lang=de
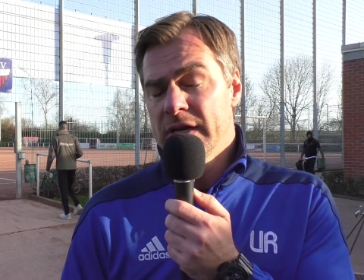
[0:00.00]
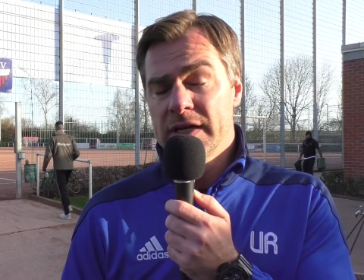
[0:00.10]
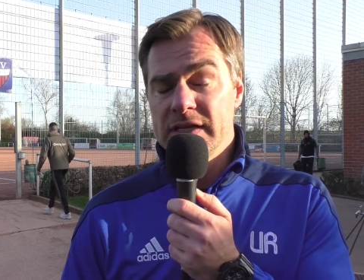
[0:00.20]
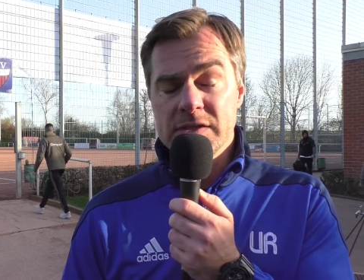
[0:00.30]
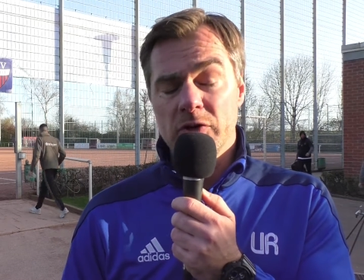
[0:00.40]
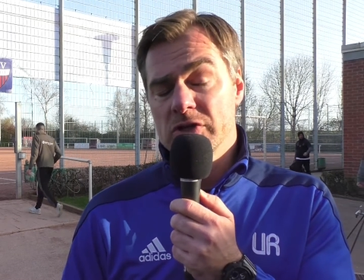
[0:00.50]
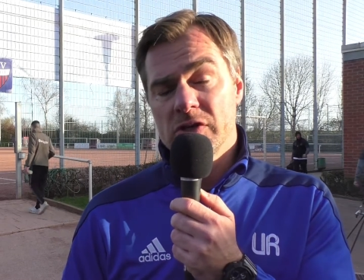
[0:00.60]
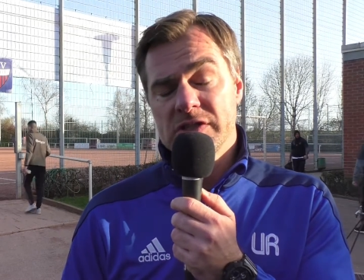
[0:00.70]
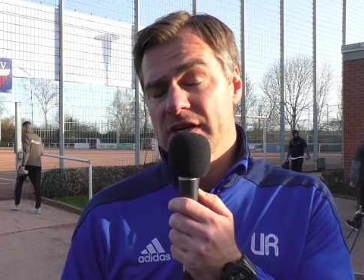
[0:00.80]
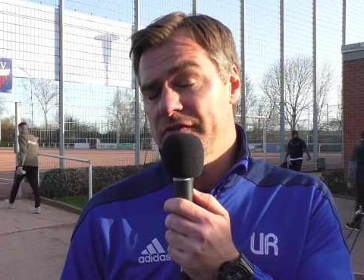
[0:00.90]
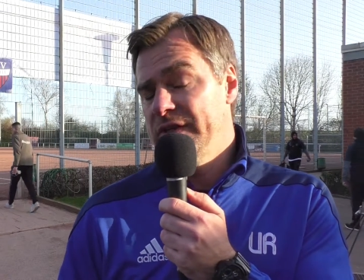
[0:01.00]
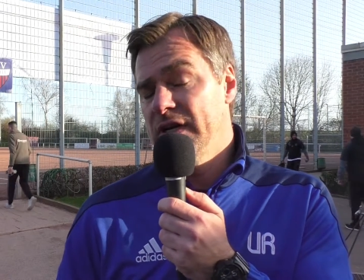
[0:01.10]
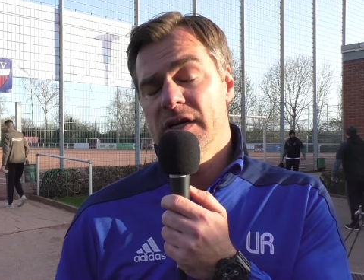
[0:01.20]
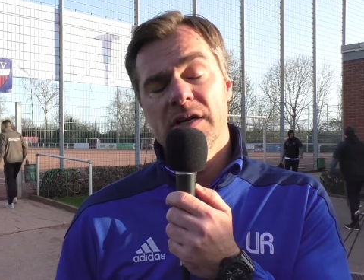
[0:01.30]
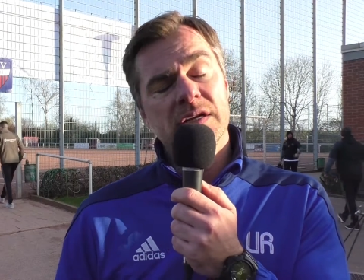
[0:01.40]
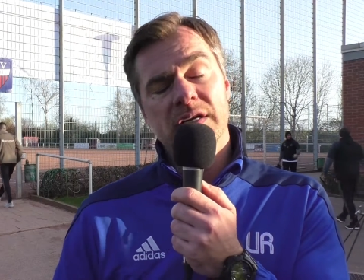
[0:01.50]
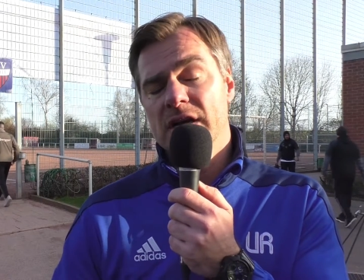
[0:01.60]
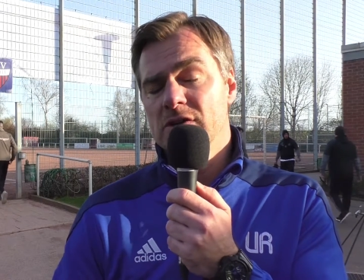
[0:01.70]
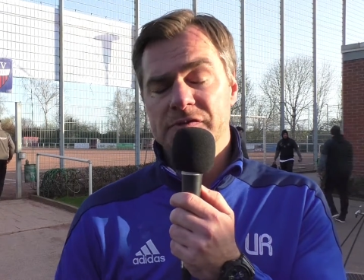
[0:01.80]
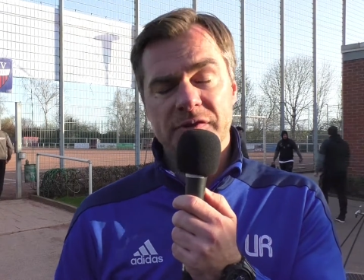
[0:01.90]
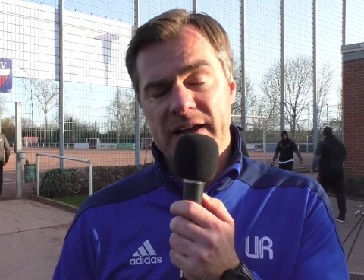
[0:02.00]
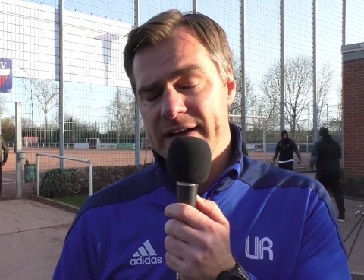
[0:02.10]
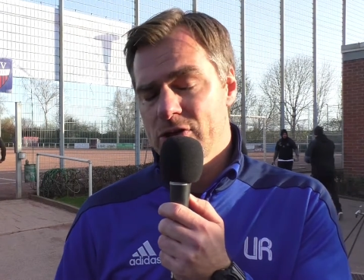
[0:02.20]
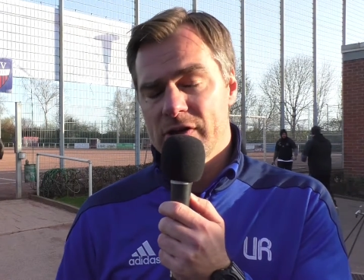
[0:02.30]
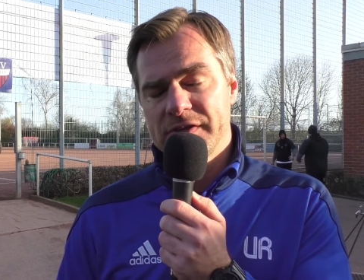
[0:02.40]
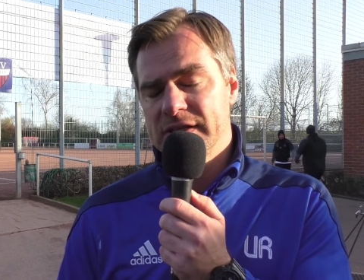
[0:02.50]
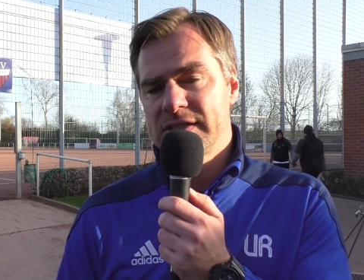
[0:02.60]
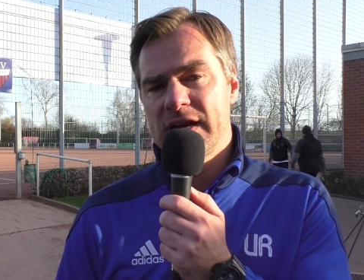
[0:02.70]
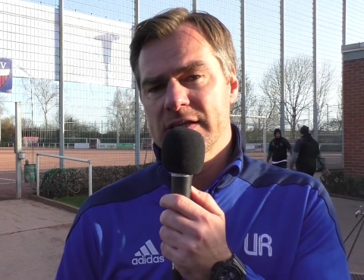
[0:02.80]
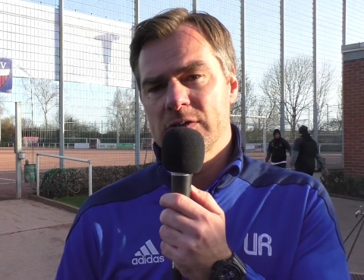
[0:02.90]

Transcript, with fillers: nächste Woche Sonntag wieder genauso viel Leidenschaft an den Tag